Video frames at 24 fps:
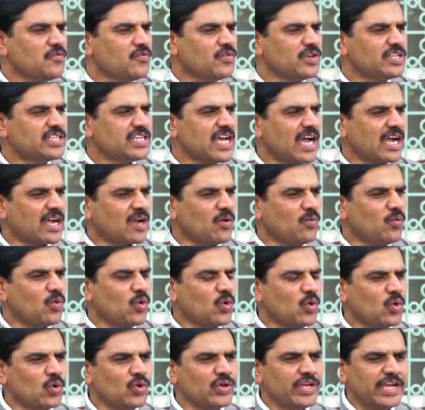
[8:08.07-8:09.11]
విశాఖ
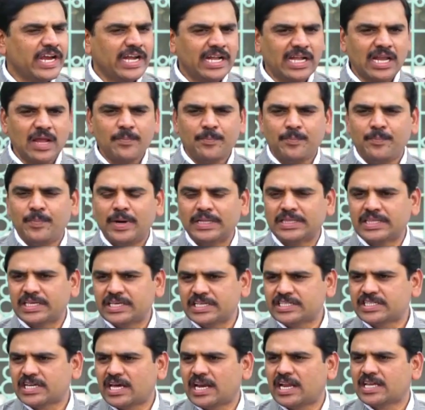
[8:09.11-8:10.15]
ఉక్కును ఎట్లా
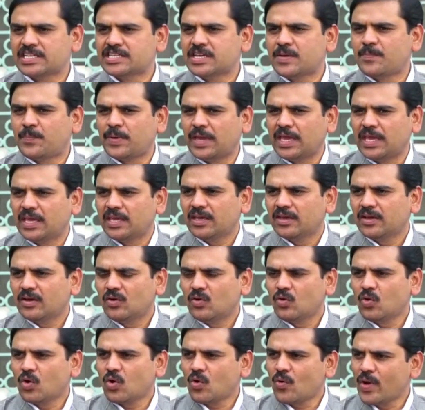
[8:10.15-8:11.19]
బతికించాలని చెప్పి
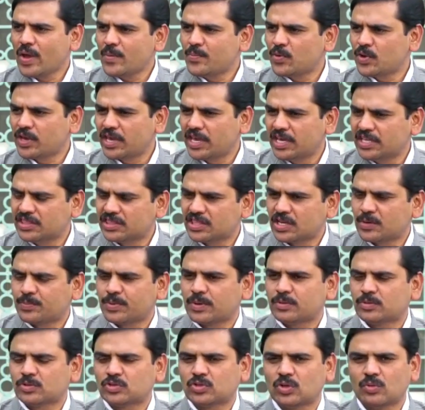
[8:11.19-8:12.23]
ఒకవైపు కేంద్ర
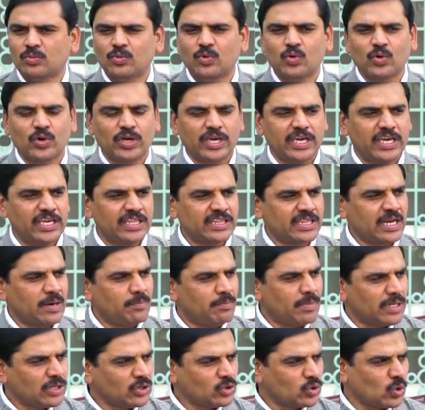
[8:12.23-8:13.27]
ప్రభుత్వము కేంద్ర
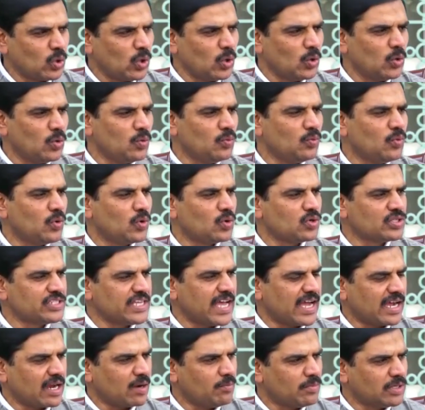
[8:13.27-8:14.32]
మంత్రులు ఉక్కు
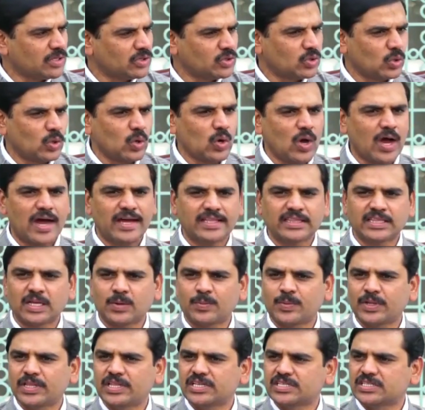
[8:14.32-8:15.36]
శాఖ మంత్రులు
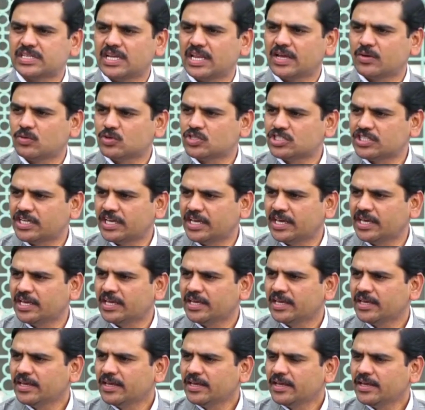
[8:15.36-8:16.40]
ఆంధ్రప్రదేశ్లోకి వచ్చి
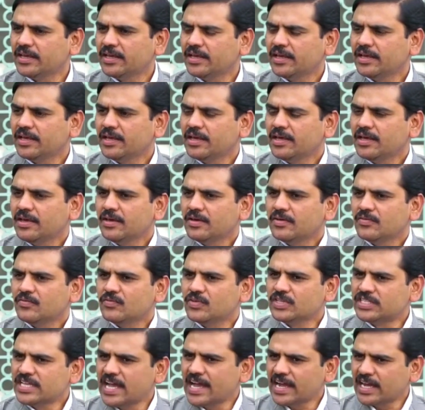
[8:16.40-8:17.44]

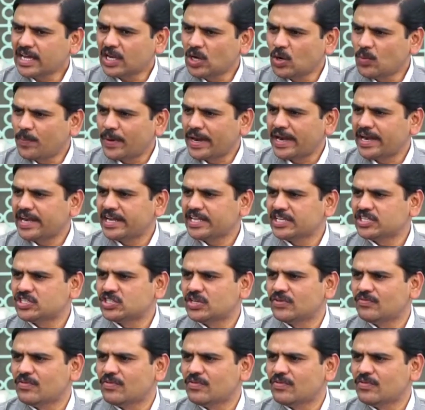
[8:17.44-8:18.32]
విశాఖలో పర్యటించి